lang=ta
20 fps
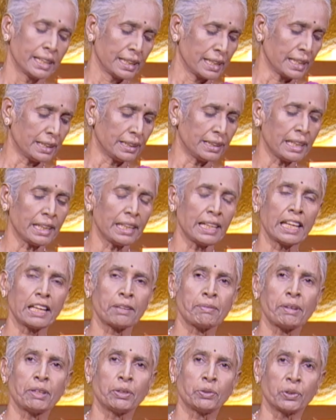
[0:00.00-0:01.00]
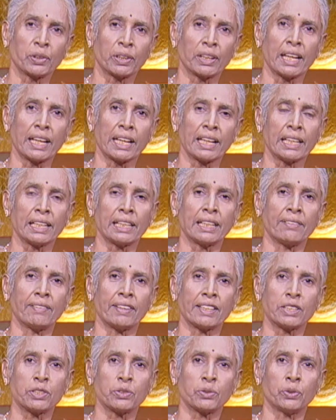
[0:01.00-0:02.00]
எந்த நேரமாக ஒரு நேரம் நீங்கள்
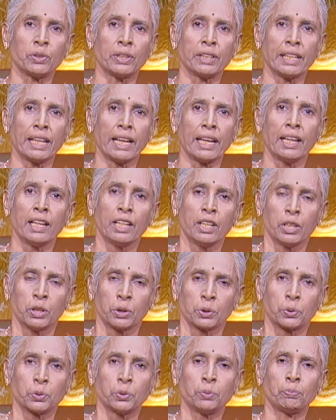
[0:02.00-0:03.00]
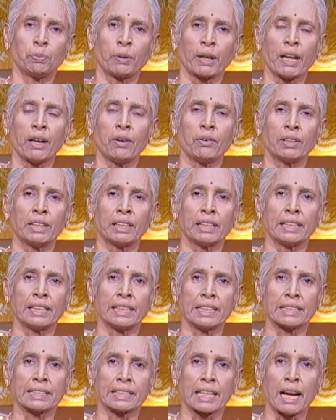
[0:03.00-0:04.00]
வச்சு குடிங்க சூப்பராக உங்களுக்கு
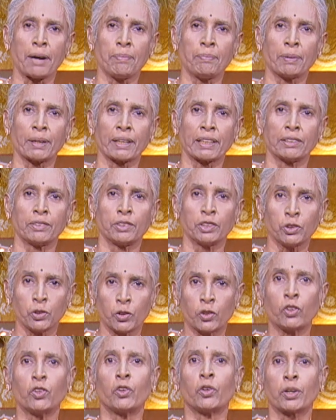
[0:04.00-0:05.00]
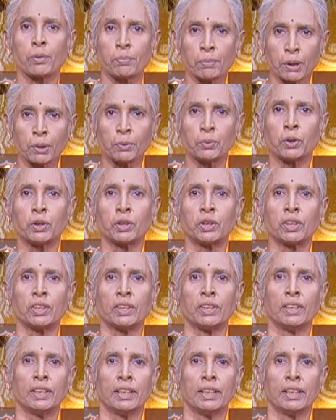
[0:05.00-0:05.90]
நீங்கள் சாப்பிட்றது வந்து உங்கள் உடம்புல ஒட்டும்